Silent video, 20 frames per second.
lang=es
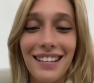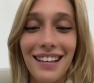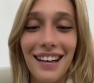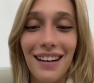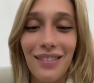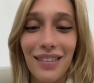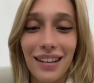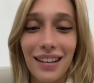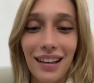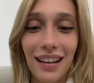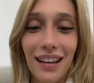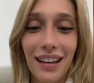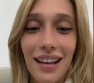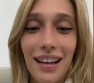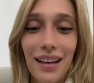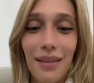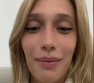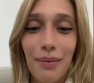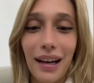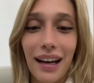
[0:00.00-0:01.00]
Literalmente.
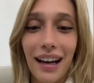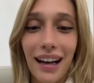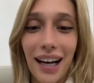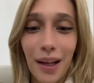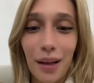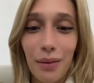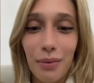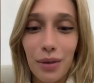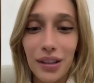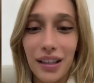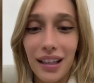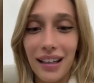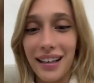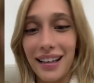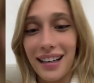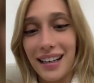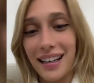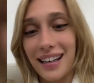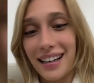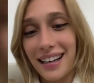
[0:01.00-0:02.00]
Me cae re bien
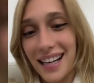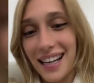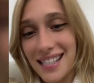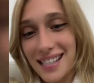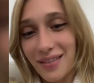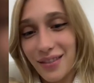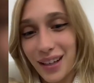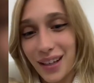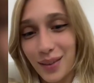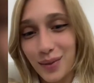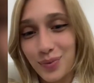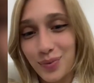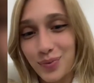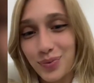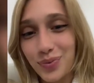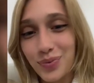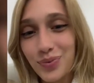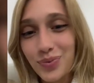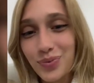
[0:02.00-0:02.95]
bastante Gracias, Fran.